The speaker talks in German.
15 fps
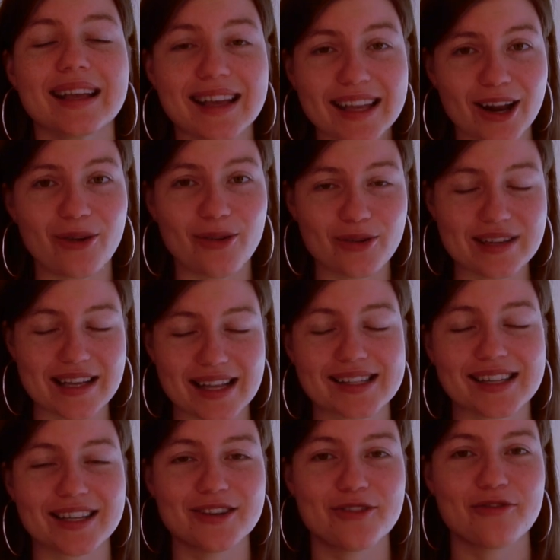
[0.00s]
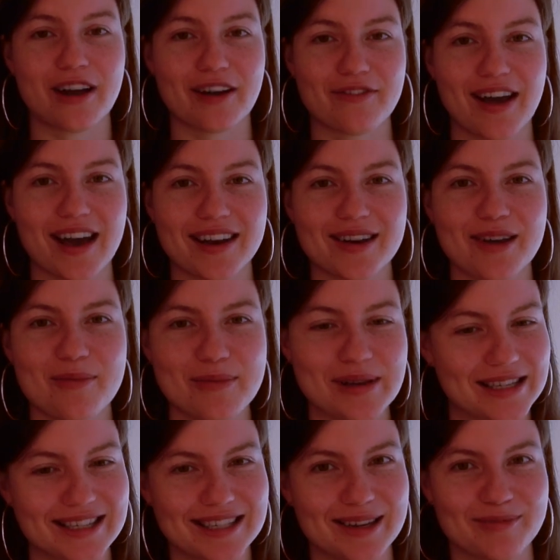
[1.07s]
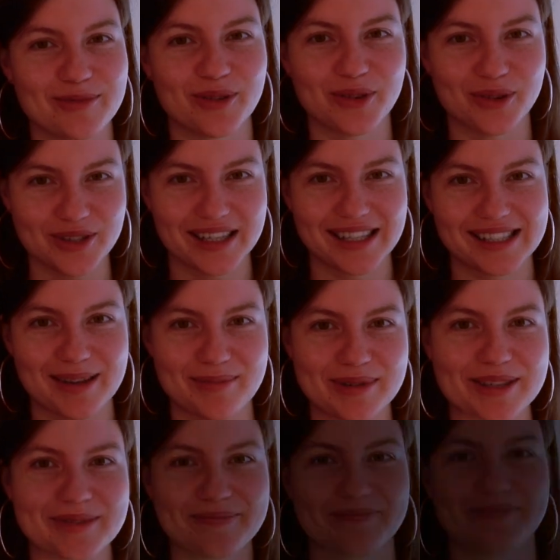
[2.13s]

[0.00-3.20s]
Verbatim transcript: Genau, jetzt fangen wir an mit dem Grundrezept.